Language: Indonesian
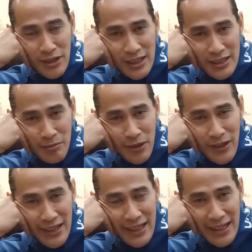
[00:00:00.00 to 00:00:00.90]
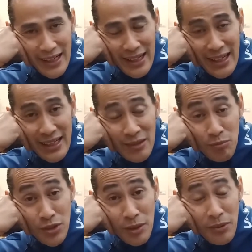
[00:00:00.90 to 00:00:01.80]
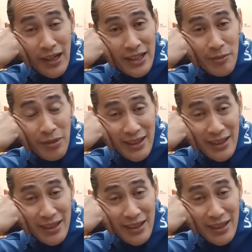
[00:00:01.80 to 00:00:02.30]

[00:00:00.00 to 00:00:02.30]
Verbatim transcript: untuk rajin berolahraga dan punya pola hidup